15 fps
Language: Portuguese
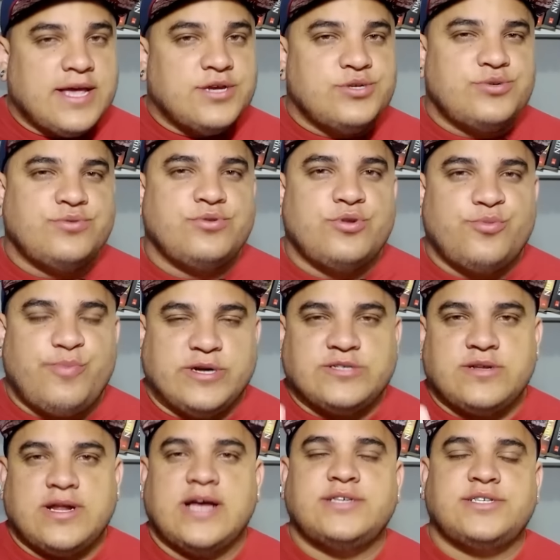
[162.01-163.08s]
Tem junto o
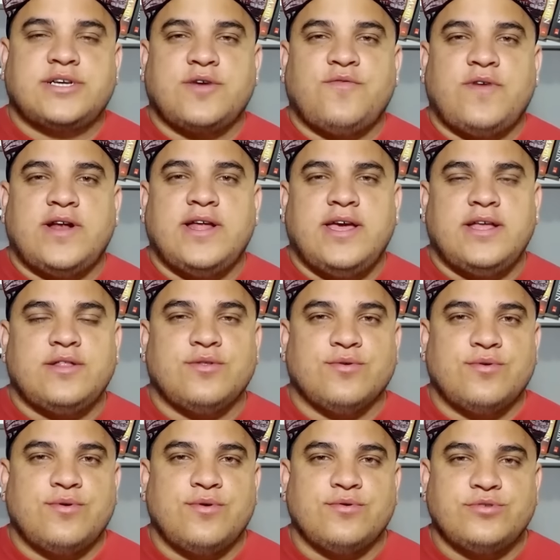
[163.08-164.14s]
personagem que eu falei
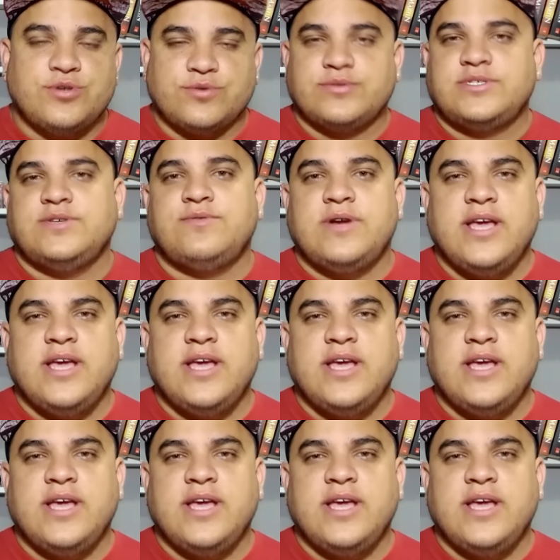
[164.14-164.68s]
do John C.